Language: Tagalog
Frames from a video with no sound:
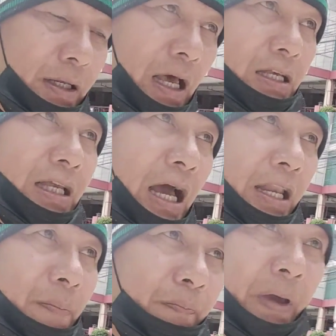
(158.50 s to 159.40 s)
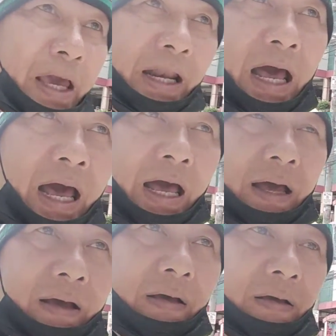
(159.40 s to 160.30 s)
nasaan ang pera,
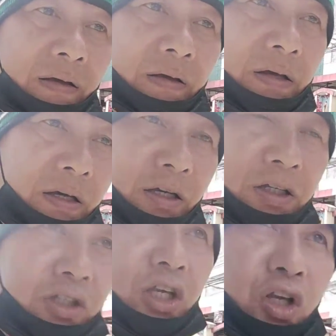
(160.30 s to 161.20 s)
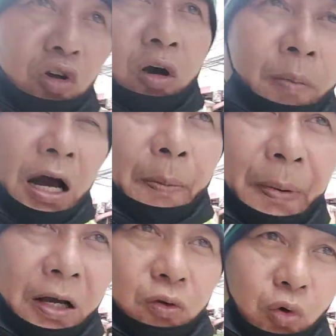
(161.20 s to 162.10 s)
sino ang
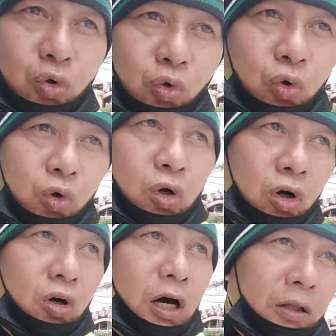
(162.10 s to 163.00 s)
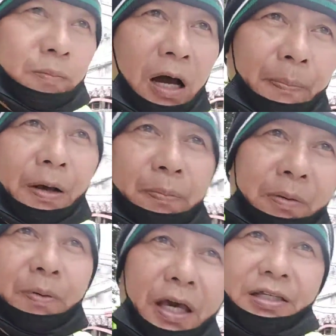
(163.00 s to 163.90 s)
makapagtuturo at
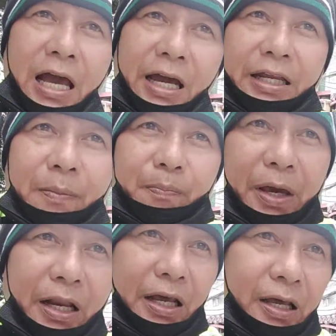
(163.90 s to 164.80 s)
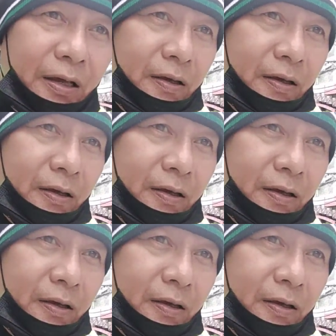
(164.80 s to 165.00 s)
makapagbibigay sa akin ng pera.